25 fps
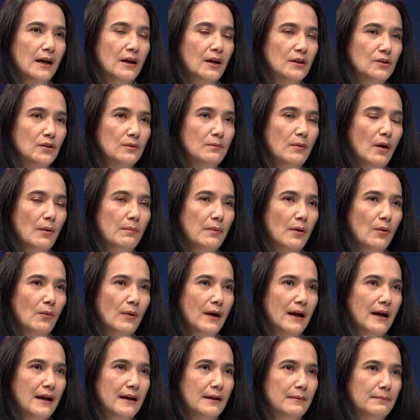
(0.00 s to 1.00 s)
ก็ต้องบอกบอก
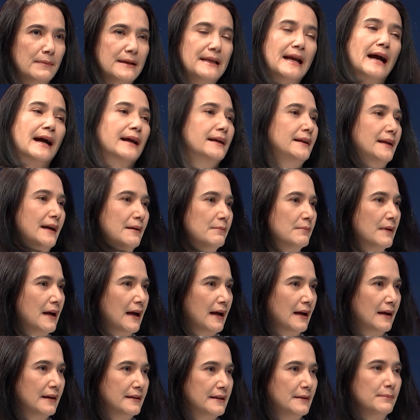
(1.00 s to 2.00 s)
ว่าไม่อยากให้ทำ
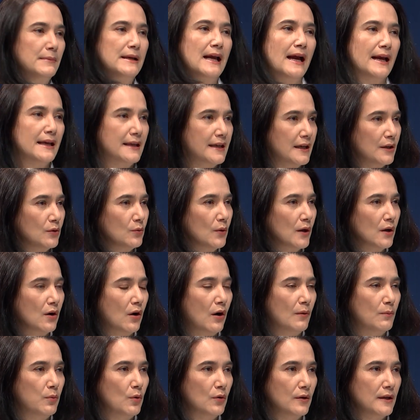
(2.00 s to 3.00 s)
ค่ะยังไม่อยากให้คิดด้วย
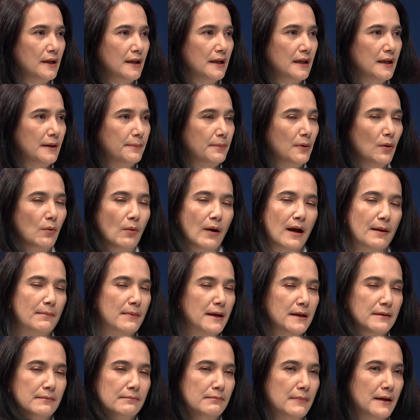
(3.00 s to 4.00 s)
ของพวกนี้เพราะว่า
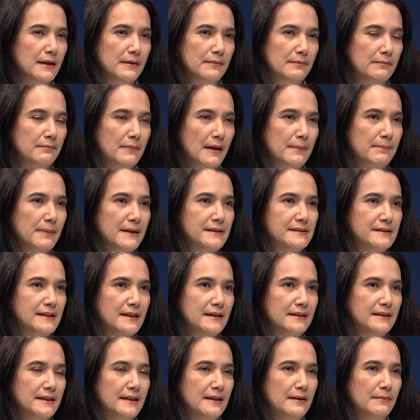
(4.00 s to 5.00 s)
มันมันมันเป็น
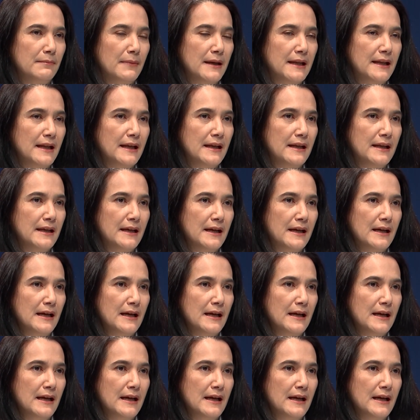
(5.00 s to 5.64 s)
สิ่งที่ไม่ได้